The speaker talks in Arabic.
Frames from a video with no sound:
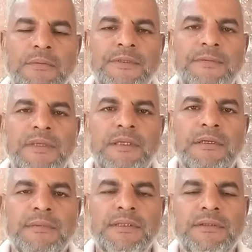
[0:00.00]
بسم الله
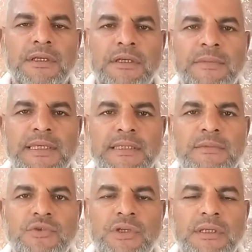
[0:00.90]
الرحمن الرحيم
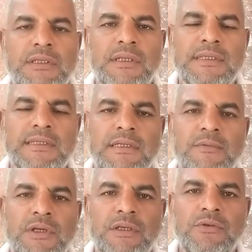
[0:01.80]
أعزائي المشاهدين
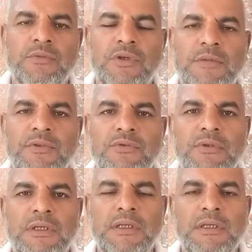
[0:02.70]
السلام عليكم ورحمة
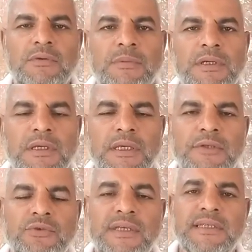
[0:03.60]
الله
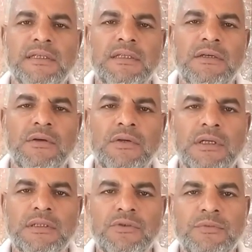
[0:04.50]
وبركاته أسعد الله
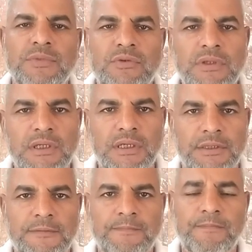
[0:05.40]
أوقاتكم بكل خير
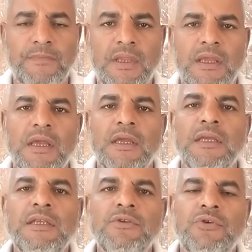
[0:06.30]

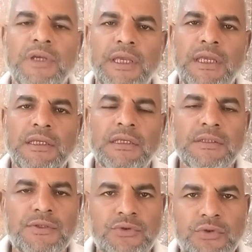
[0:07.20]
إيدو كوهين
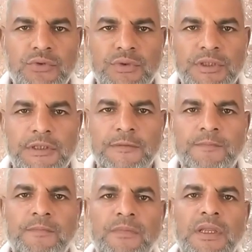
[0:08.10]
الصهيوني
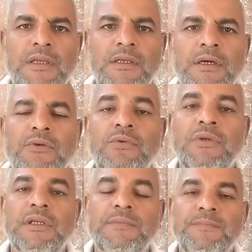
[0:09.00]

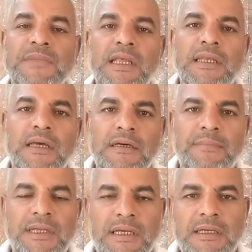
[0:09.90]
يقول لا
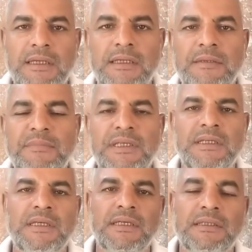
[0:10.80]
نقبل أقل من
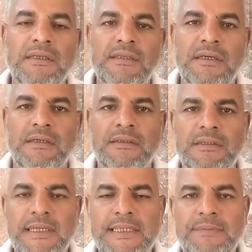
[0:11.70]
اعتذار
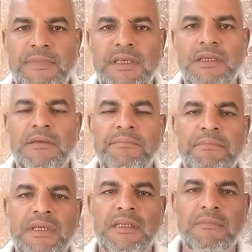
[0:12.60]
رسمي
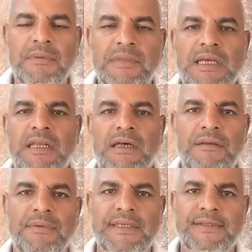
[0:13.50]
من المملكة
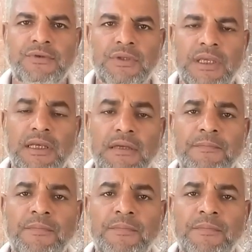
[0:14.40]
العربية السعودية